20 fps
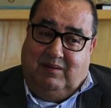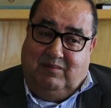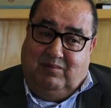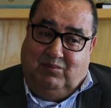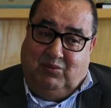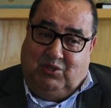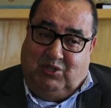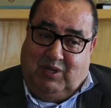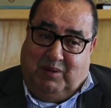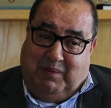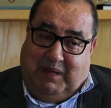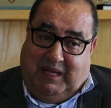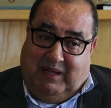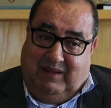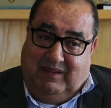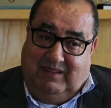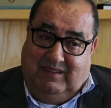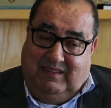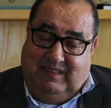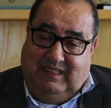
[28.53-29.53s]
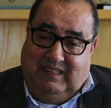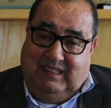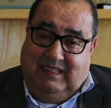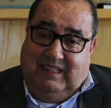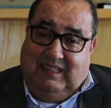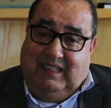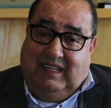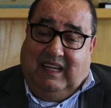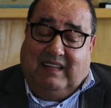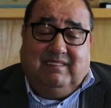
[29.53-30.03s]
المجتمع
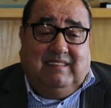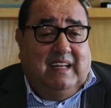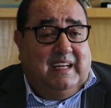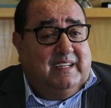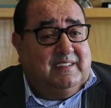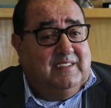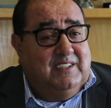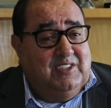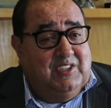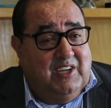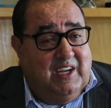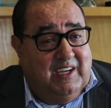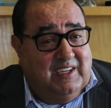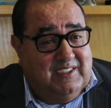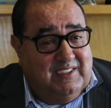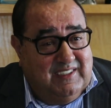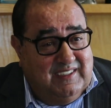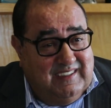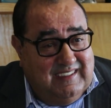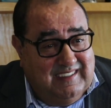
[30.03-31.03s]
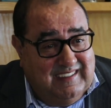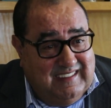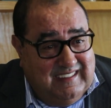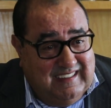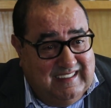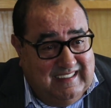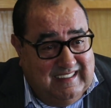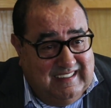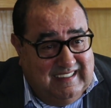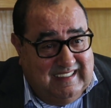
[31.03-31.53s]
حتى الاحتجاج
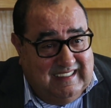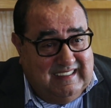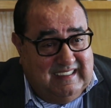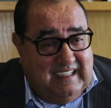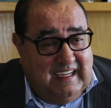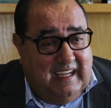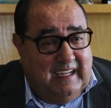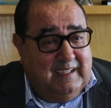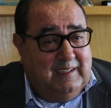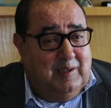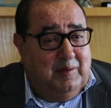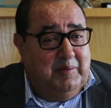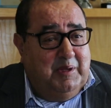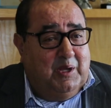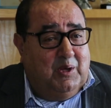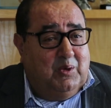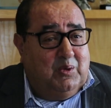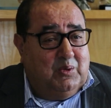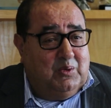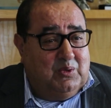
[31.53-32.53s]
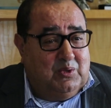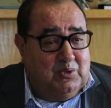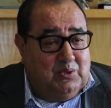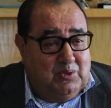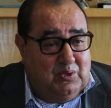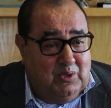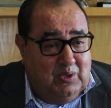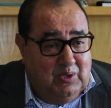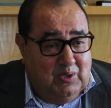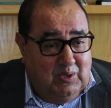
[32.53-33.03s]
حتى عندما يخرج
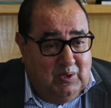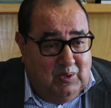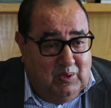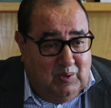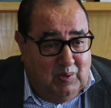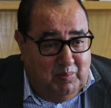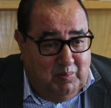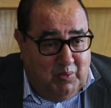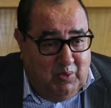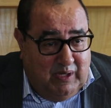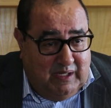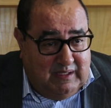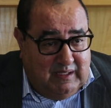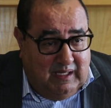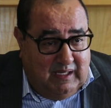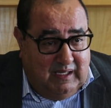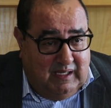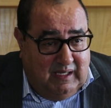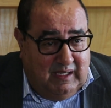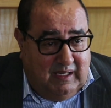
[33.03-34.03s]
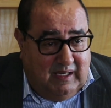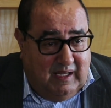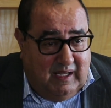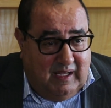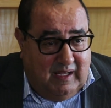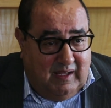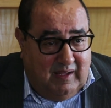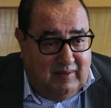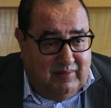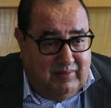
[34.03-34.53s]

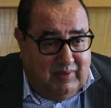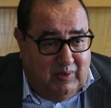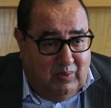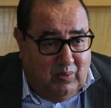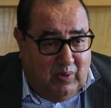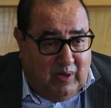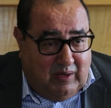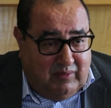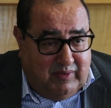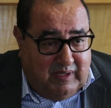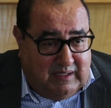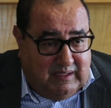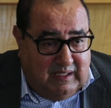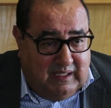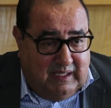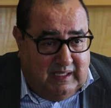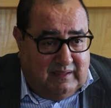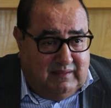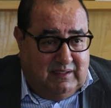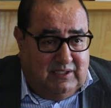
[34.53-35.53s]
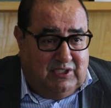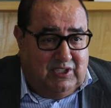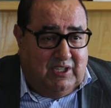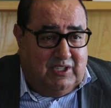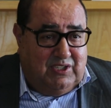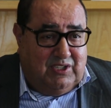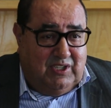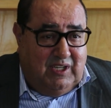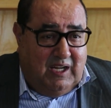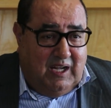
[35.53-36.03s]
المواطنين في وقفة
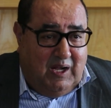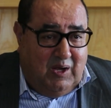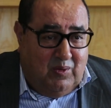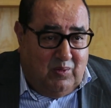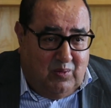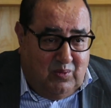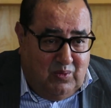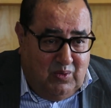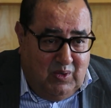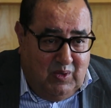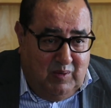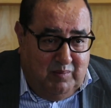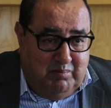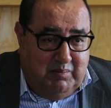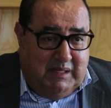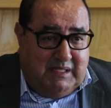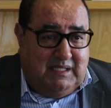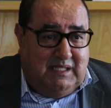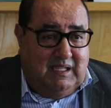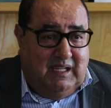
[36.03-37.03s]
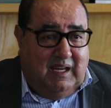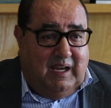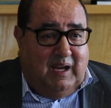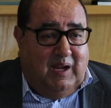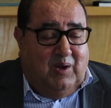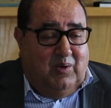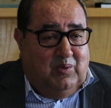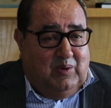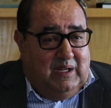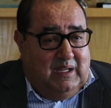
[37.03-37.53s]
احتجاجية أو مسيرة
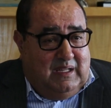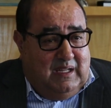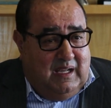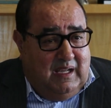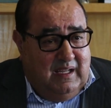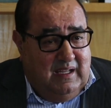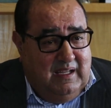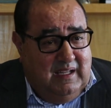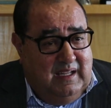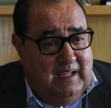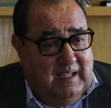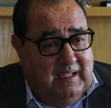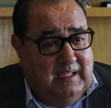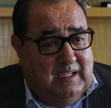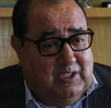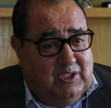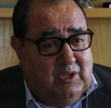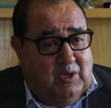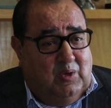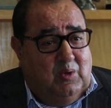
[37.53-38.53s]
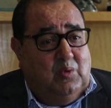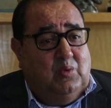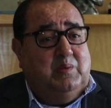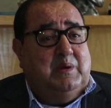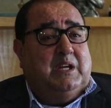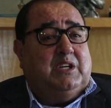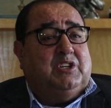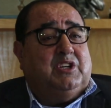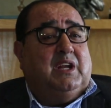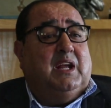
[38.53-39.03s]
أو كذا هي شكل من
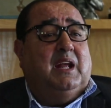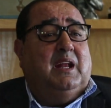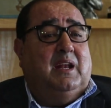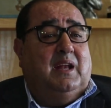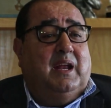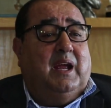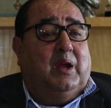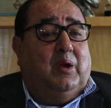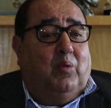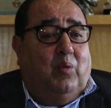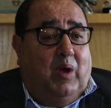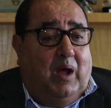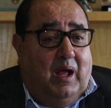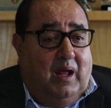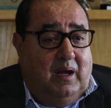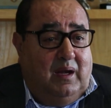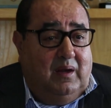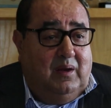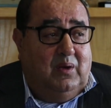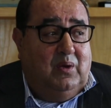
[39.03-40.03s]
أشكال الحوار